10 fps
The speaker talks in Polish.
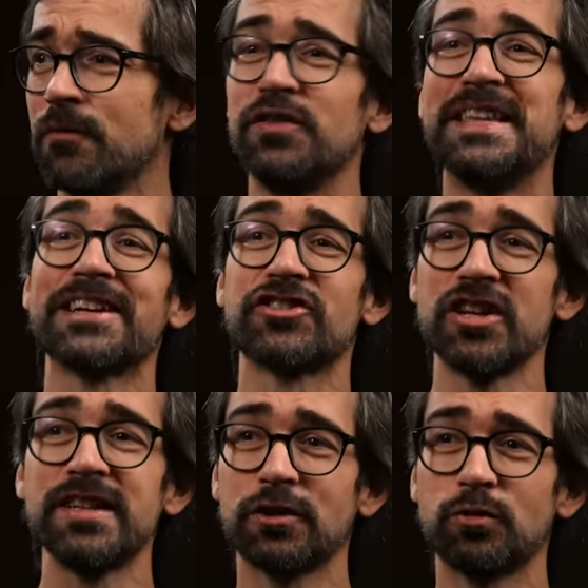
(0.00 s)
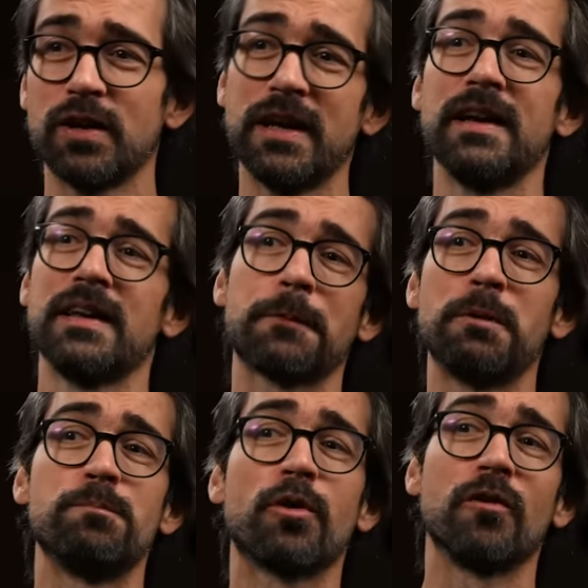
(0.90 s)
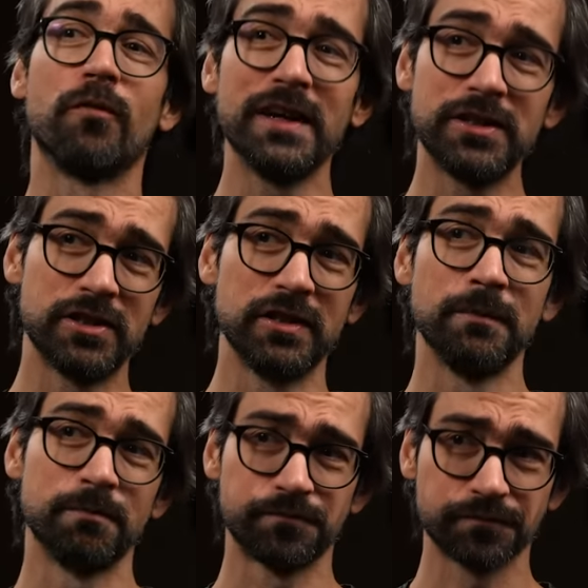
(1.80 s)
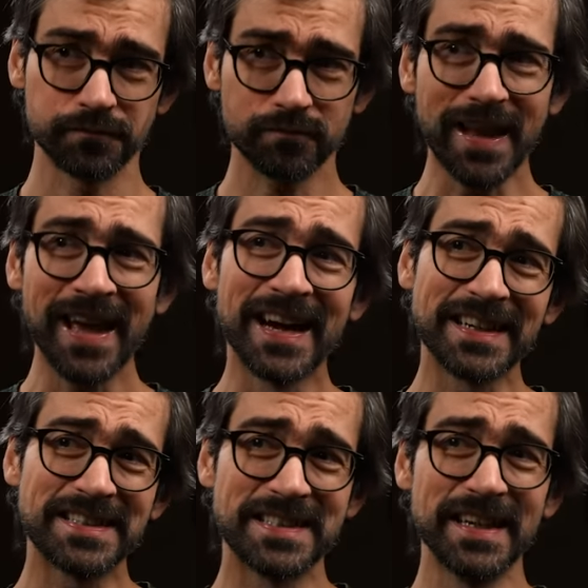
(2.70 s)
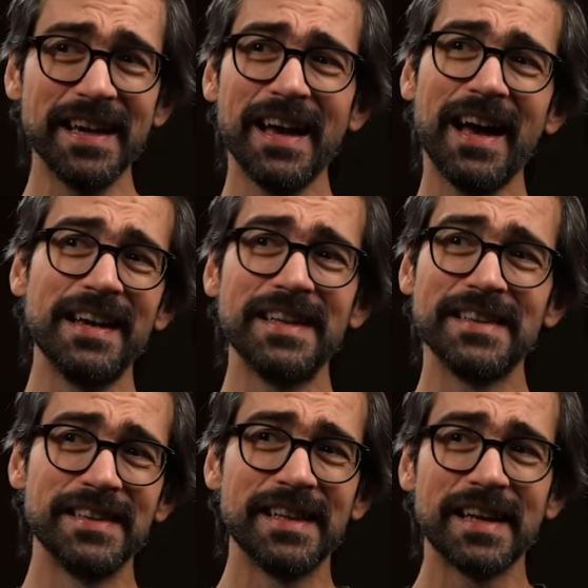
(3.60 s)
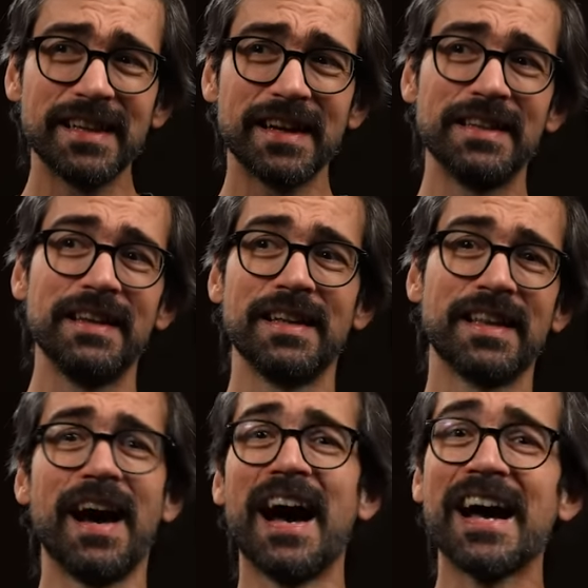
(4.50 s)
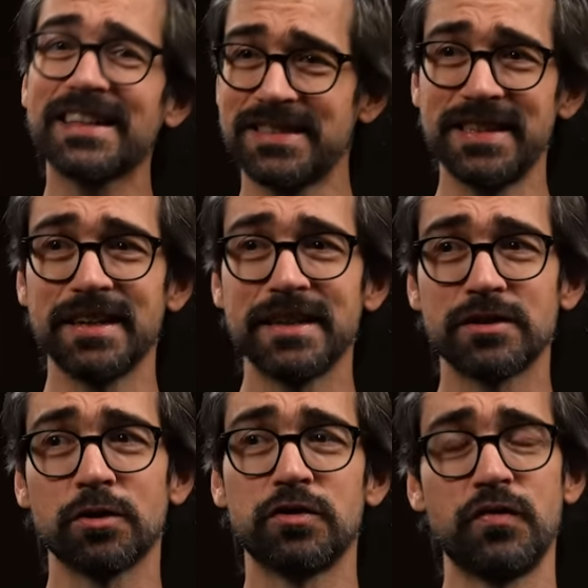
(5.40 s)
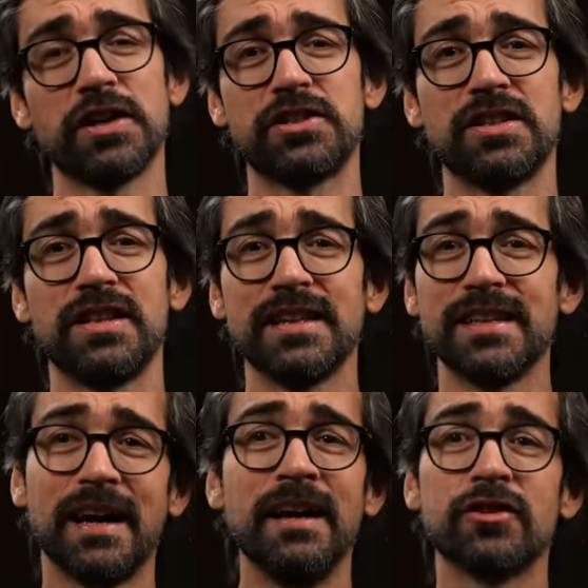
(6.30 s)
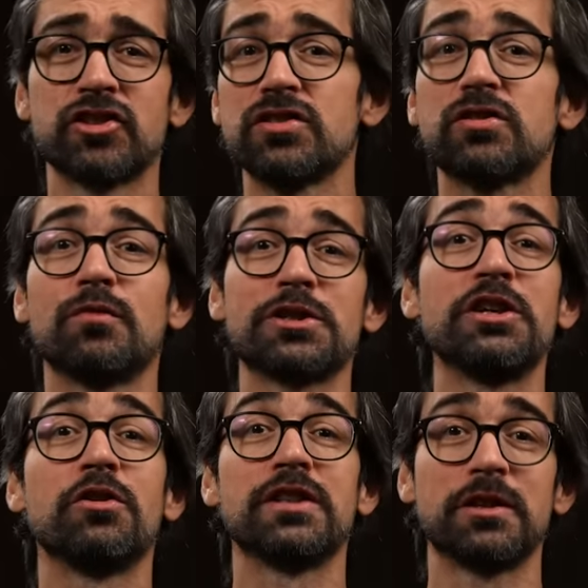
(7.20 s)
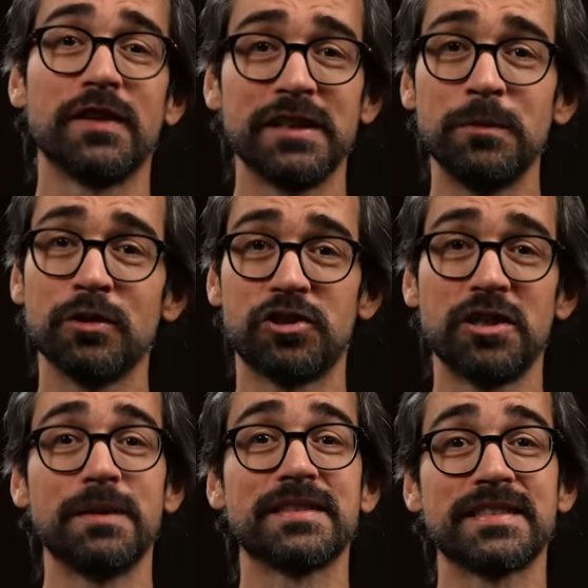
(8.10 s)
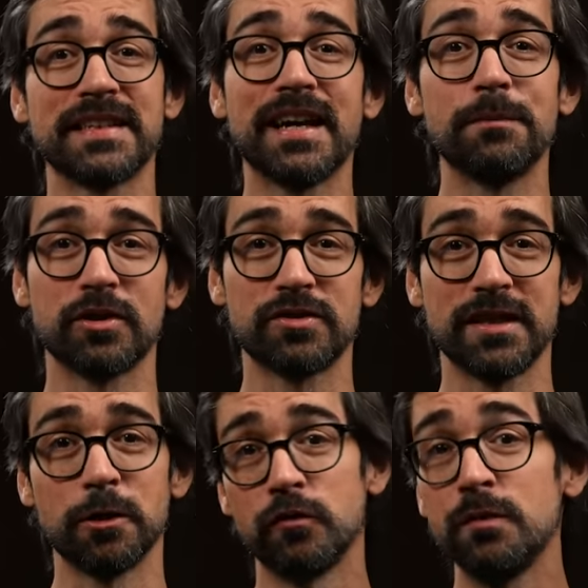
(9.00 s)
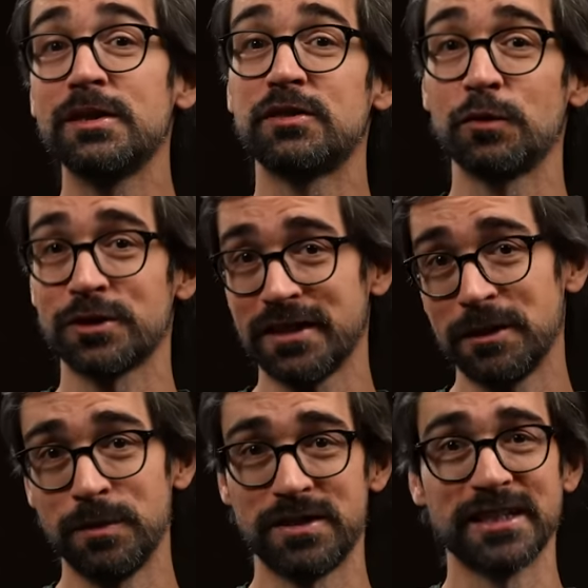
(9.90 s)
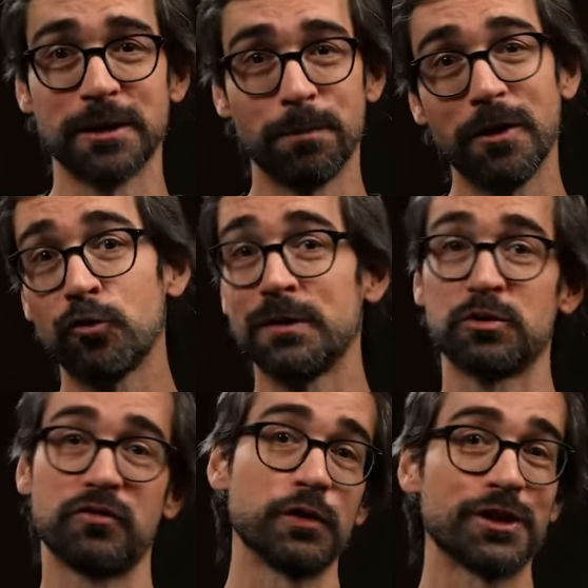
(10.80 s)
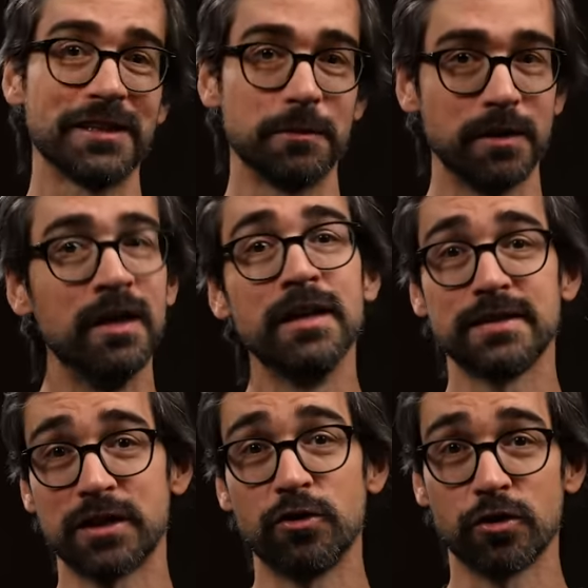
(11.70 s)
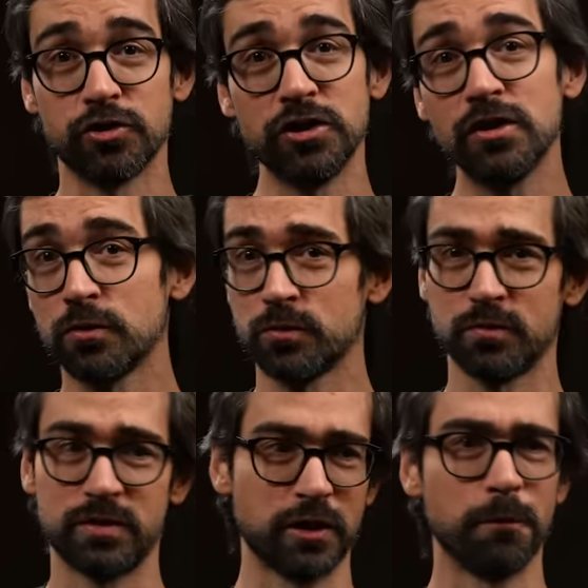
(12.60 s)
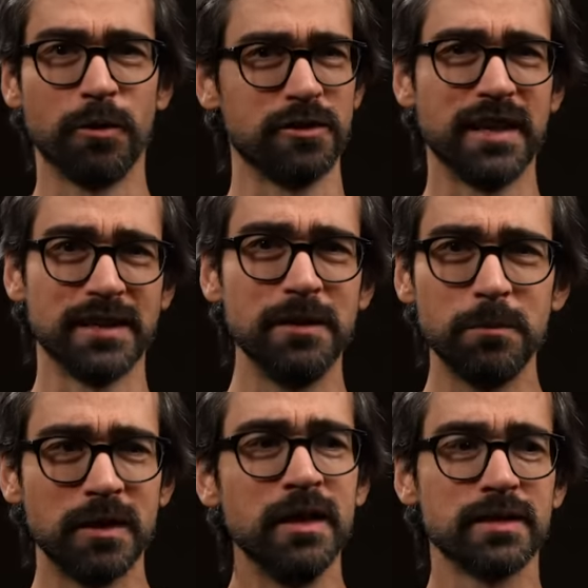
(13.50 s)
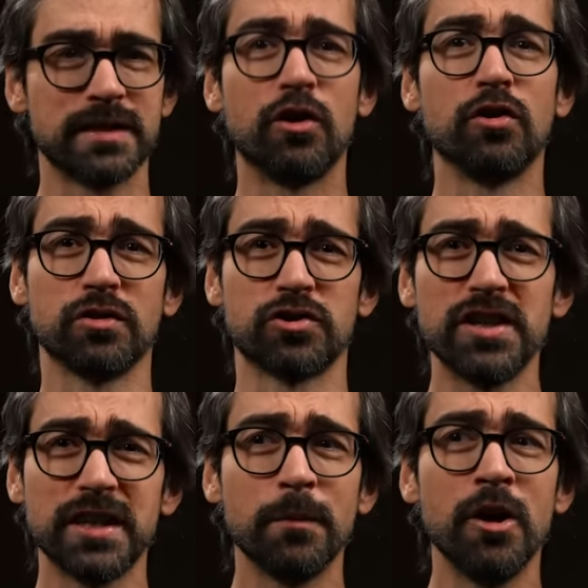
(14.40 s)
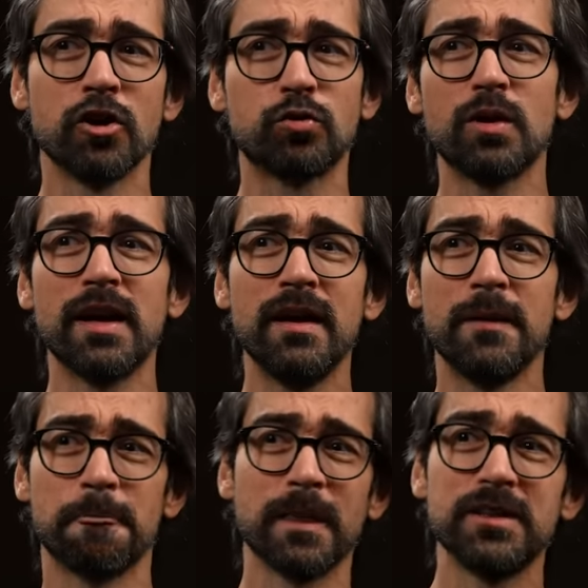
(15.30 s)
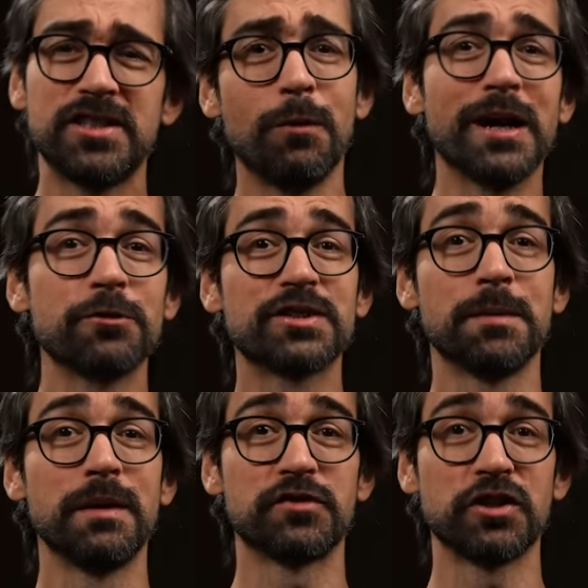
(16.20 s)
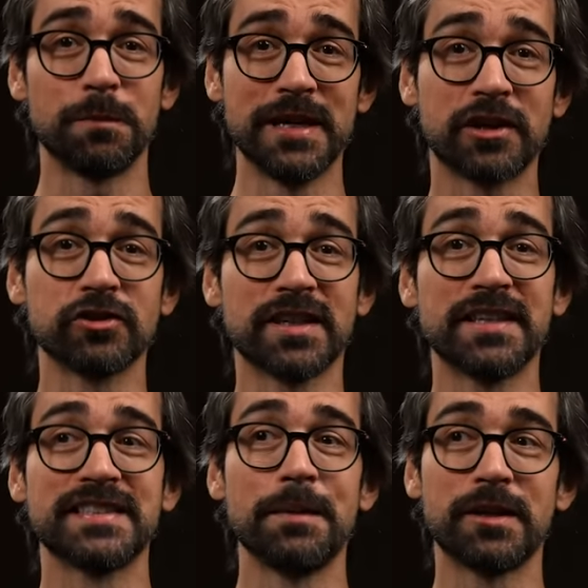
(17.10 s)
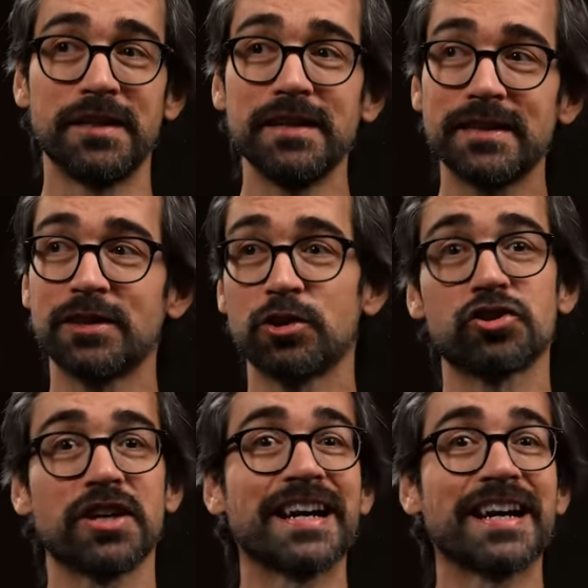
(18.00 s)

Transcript: wydarzenie, które jakby prowadzi akcję, ale nadal ta akcja jest odzwierciedlana często właśnie oderwanymi od siebie scenkami rodzajowymi związanymi z Janem Pawłem, związanymi z jego rodziną, z jego poddanymi, z jego otoczeniem, które działają same w sobie, jako takie zamknięte, troszkę